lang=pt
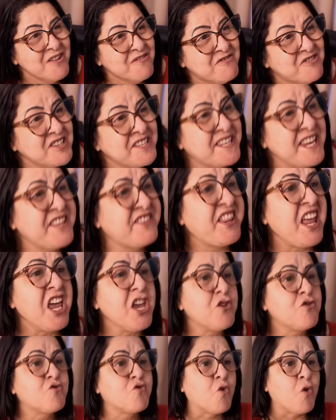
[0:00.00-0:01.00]
Você
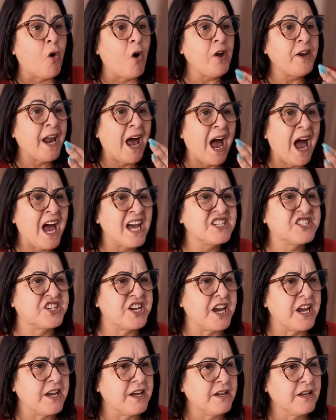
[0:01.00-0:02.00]
tem
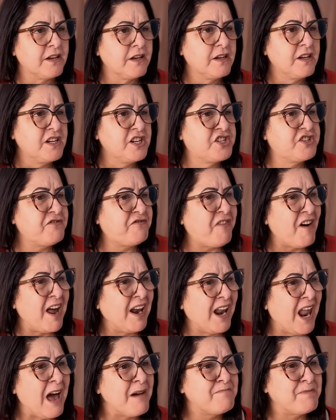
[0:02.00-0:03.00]
coragem de
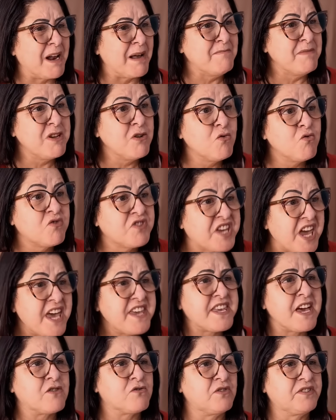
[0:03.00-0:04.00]
falar para mim o que
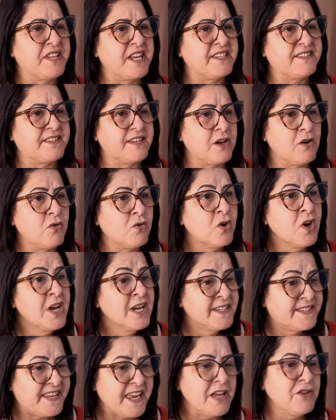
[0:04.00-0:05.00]
que aconteceu,
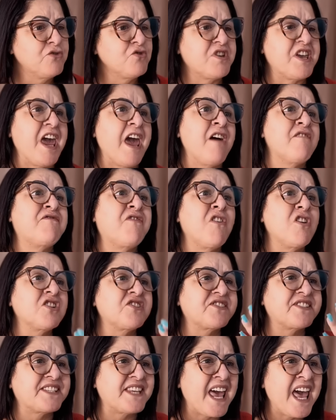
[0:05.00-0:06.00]
sendo que é
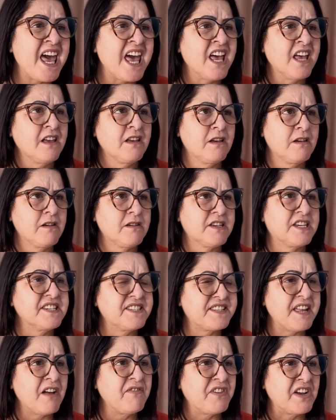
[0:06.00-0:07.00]
você que
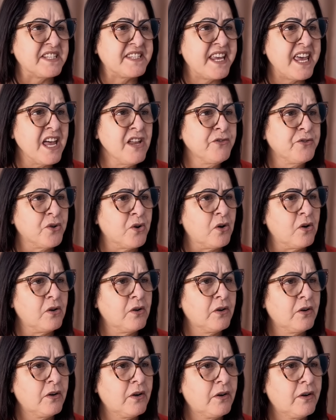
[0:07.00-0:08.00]
está fazendo? O
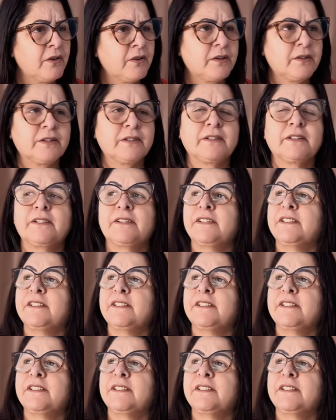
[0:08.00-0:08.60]
que eu fiz?